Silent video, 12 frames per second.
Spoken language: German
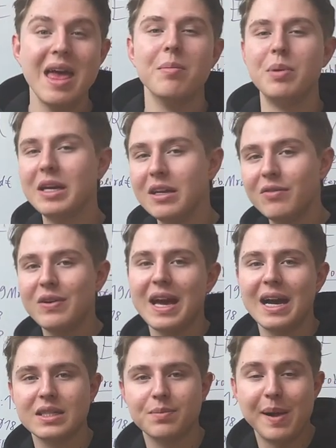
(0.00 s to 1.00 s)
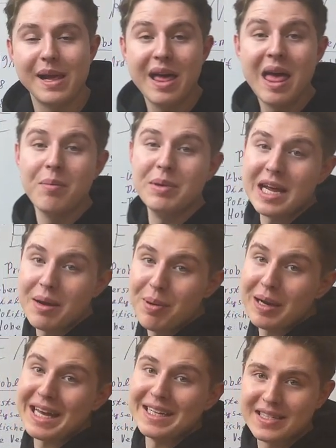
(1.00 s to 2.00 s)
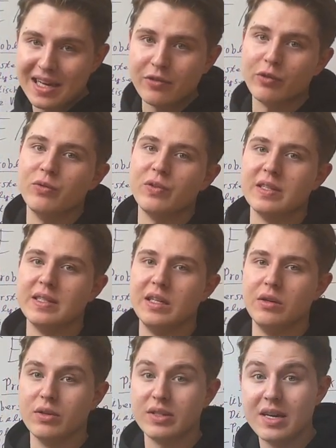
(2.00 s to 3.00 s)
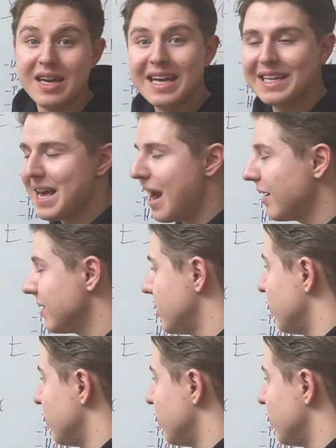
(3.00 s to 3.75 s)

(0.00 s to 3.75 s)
Beginnen wir erstmal mit ein paar Kennzahlen von Fresenius. Die Aktie